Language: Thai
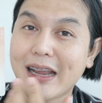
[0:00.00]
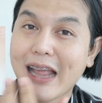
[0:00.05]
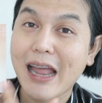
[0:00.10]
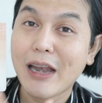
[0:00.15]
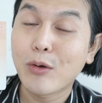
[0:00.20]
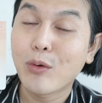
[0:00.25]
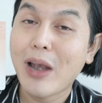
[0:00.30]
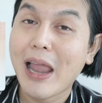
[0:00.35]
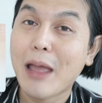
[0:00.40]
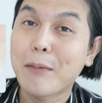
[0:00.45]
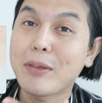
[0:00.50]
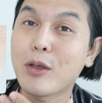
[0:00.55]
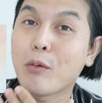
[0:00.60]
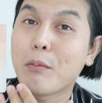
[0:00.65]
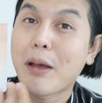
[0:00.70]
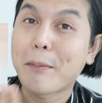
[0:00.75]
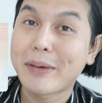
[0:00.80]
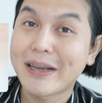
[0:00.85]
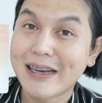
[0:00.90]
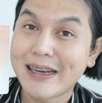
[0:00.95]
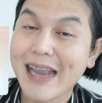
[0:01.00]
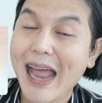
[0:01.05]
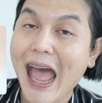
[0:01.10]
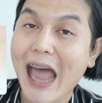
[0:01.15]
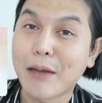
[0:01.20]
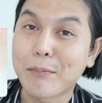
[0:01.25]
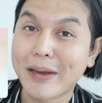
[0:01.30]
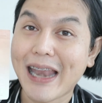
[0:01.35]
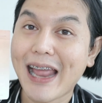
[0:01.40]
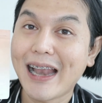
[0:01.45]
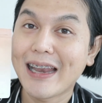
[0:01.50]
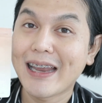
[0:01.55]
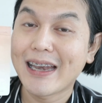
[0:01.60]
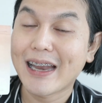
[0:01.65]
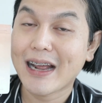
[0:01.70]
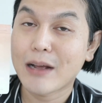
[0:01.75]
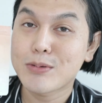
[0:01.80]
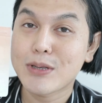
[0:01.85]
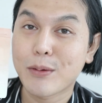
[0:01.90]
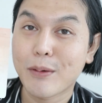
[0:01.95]
การดูแลผิวแบบพื้นฐานไปได้เลย
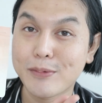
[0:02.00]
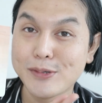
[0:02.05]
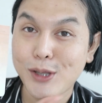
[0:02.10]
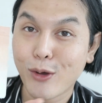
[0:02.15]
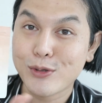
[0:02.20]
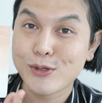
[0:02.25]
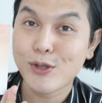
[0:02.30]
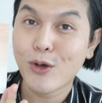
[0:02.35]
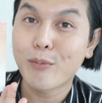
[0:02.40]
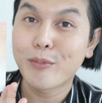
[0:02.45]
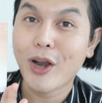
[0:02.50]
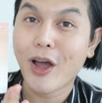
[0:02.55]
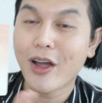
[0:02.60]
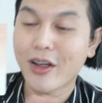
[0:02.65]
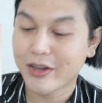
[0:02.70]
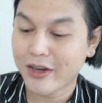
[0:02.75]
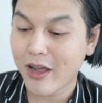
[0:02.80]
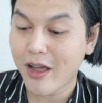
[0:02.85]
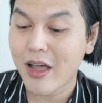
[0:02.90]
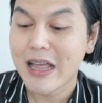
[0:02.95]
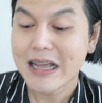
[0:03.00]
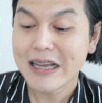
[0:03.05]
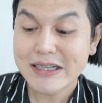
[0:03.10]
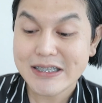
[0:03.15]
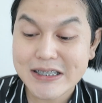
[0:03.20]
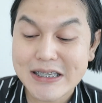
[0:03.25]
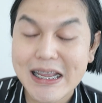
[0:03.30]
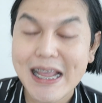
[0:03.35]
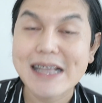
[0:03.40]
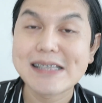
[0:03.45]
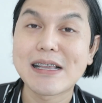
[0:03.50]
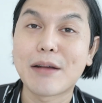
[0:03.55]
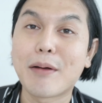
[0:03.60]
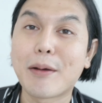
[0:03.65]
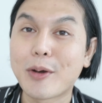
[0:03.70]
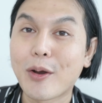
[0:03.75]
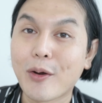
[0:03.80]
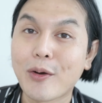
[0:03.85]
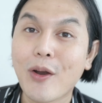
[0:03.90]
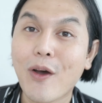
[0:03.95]
นะครับสำหรับซองส้มเนาะก็เชียร์สำห
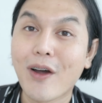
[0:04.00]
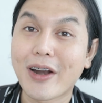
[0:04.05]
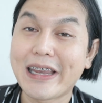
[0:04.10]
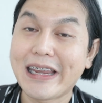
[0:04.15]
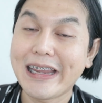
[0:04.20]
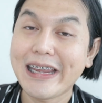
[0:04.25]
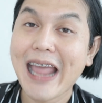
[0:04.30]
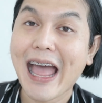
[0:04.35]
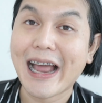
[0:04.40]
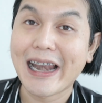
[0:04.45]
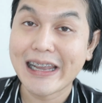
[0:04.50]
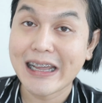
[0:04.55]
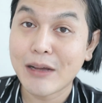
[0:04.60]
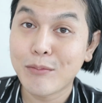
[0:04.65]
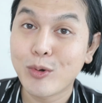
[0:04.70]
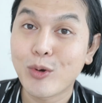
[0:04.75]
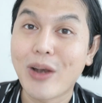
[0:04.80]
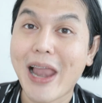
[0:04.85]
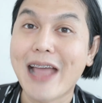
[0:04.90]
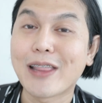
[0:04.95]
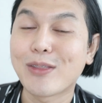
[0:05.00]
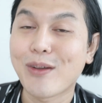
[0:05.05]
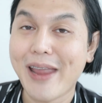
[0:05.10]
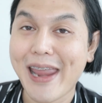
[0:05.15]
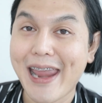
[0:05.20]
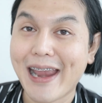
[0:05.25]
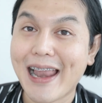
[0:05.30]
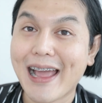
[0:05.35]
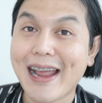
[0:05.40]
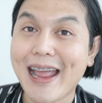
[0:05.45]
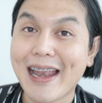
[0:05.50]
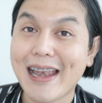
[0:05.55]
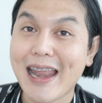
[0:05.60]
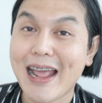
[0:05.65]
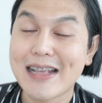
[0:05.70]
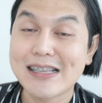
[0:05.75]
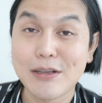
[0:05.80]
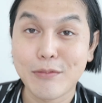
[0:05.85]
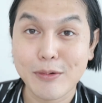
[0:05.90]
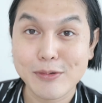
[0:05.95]
รับน้องๆ ที่อยากเริ่มดูแลตัวเองแล้วกัน
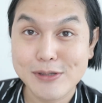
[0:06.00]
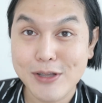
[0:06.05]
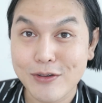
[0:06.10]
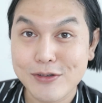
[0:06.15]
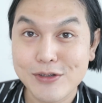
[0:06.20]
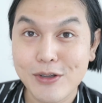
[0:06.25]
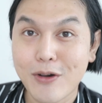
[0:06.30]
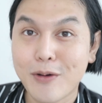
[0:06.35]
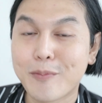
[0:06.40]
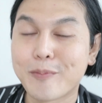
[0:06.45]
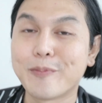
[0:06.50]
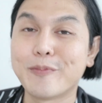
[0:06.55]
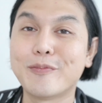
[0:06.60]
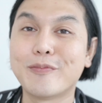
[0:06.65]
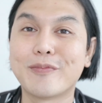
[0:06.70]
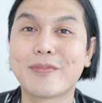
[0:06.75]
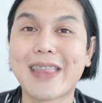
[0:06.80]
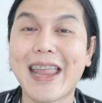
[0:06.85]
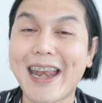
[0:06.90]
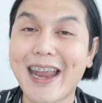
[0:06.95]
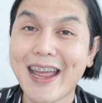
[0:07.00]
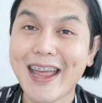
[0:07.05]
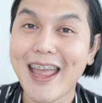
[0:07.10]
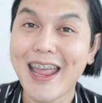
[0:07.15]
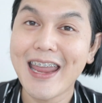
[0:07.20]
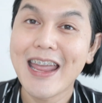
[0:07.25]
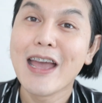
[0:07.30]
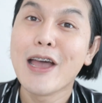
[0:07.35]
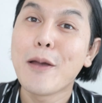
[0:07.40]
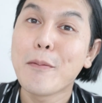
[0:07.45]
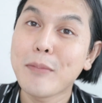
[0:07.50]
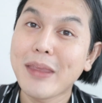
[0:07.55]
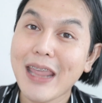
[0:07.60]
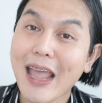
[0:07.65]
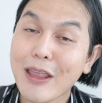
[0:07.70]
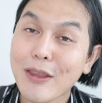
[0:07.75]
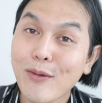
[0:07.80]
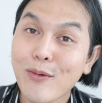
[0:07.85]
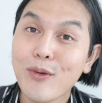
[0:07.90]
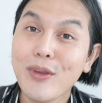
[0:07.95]
นะสำหรับซองส้มแต่ถ้าใครมี
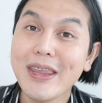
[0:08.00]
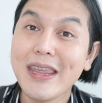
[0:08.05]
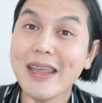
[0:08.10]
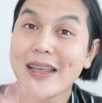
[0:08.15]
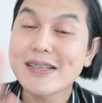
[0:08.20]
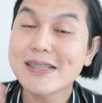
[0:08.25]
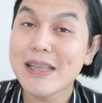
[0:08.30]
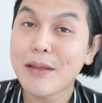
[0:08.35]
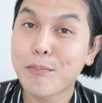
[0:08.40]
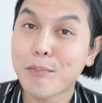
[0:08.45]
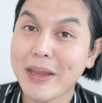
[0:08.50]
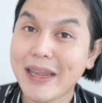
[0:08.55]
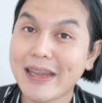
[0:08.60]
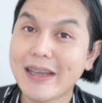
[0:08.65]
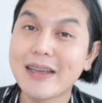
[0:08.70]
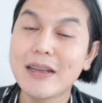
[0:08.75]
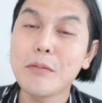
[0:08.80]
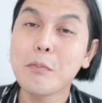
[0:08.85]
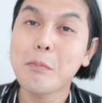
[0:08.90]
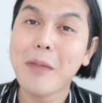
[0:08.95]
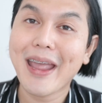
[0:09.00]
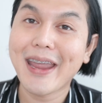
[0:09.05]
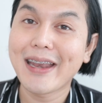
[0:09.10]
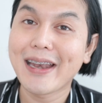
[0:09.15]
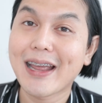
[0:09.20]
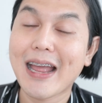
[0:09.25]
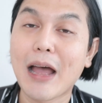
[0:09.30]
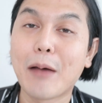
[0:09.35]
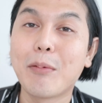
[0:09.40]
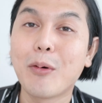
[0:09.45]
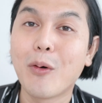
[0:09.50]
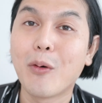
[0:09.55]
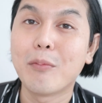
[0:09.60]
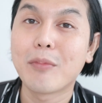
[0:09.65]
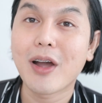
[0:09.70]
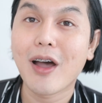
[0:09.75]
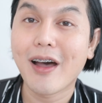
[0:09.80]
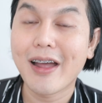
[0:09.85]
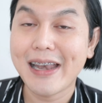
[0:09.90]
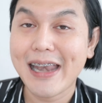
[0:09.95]
อายุ 20 ปีขึ้นไปนะครับผม
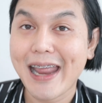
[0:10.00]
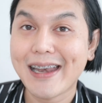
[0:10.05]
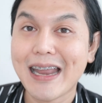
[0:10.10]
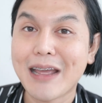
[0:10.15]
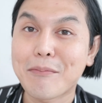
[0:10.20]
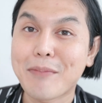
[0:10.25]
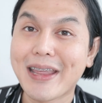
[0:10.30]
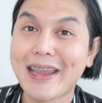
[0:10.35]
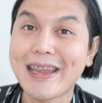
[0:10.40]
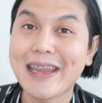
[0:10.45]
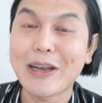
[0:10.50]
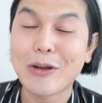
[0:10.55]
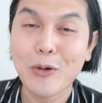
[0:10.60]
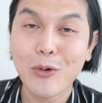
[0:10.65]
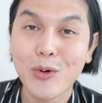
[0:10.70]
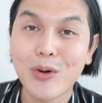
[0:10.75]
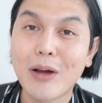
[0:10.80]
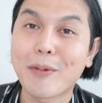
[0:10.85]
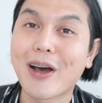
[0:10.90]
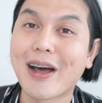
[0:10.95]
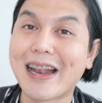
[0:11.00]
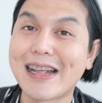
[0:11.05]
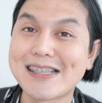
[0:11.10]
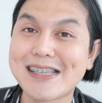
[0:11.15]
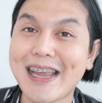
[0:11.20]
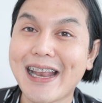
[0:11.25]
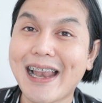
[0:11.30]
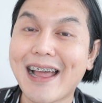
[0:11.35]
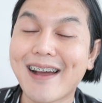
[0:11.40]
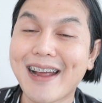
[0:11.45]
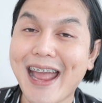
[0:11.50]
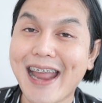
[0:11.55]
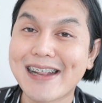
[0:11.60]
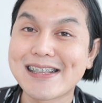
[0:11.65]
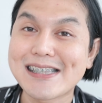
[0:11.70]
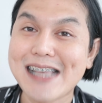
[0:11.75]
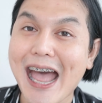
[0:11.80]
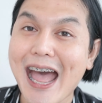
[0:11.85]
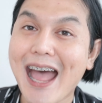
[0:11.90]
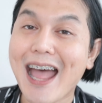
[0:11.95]
ก็แนะนำให้กินคู่กับคอลลาเจนแล้วกัน
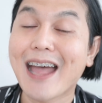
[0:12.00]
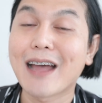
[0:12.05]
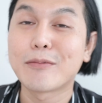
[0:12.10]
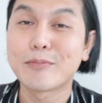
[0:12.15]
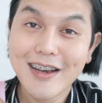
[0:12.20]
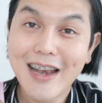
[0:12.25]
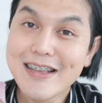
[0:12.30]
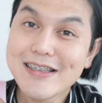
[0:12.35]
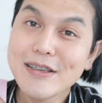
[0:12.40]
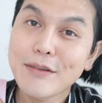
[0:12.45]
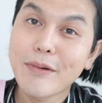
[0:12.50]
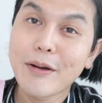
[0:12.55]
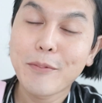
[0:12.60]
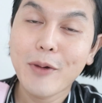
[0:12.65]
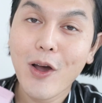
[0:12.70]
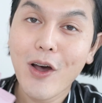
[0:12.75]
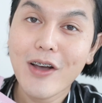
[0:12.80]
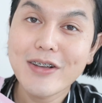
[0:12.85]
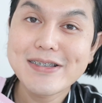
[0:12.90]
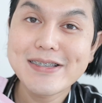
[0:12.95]
จ้าและสำหรับข้อ